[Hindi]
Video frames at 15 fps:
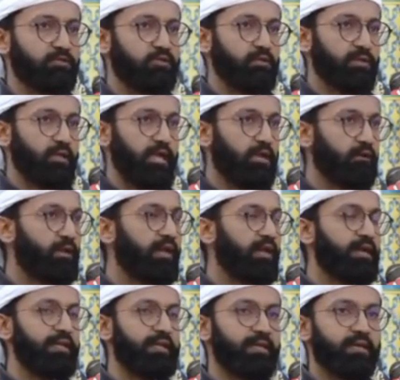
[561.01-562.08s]
जो
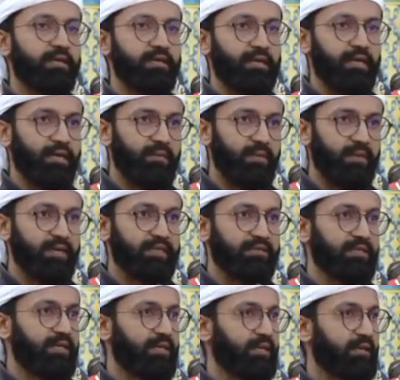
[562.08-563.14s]
रेगुलरली खाना
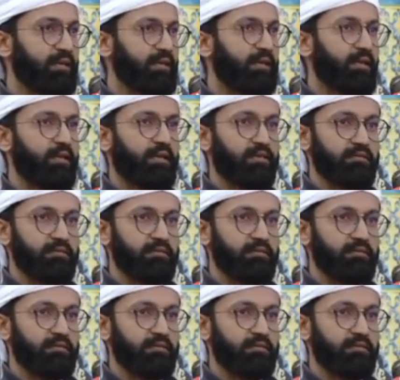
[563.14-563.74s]
बनाते हैं